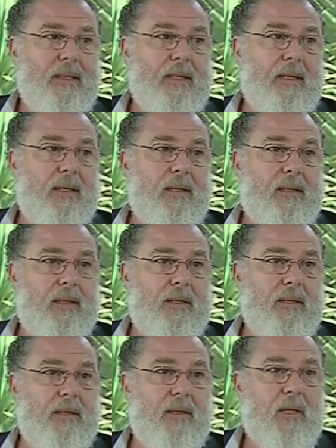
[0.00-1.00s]

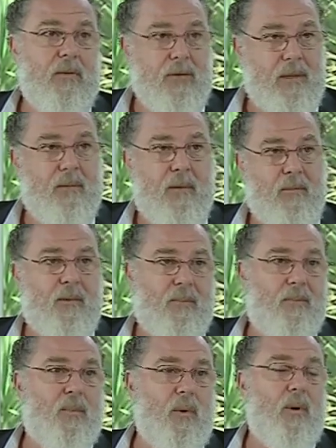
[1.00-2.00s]
Este, las cosas vamos
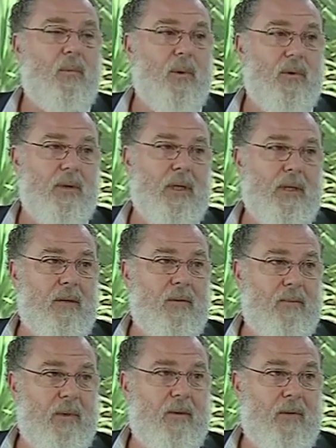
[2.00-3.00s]
poco a poco
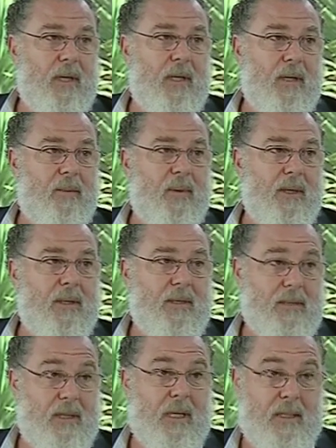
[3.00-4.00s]
tratando de mejorarlas para que
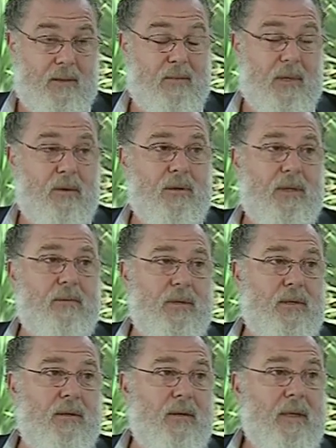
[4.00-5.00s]
haya un mejor
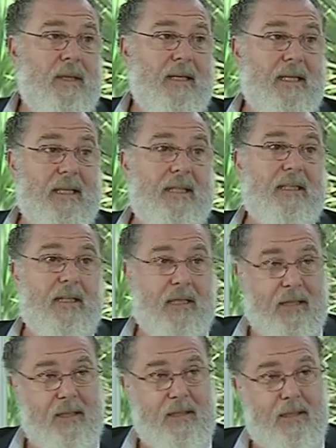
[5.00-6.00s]
servicio y
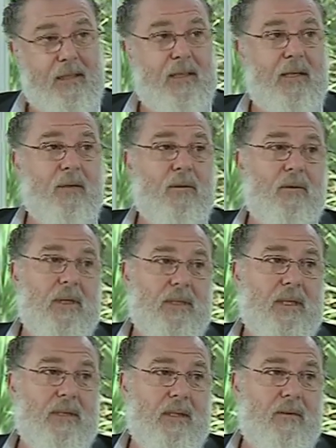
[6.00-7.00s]
sigan asistiendo a
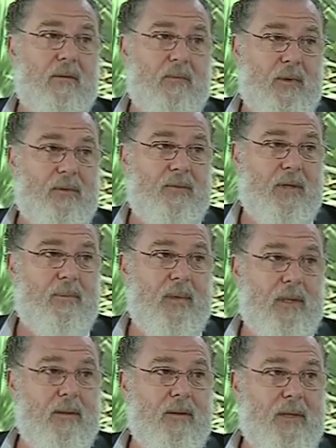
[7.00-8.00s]
hacerse la mamografía
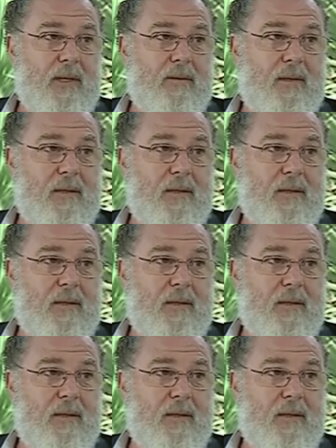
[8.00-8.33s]
periódica.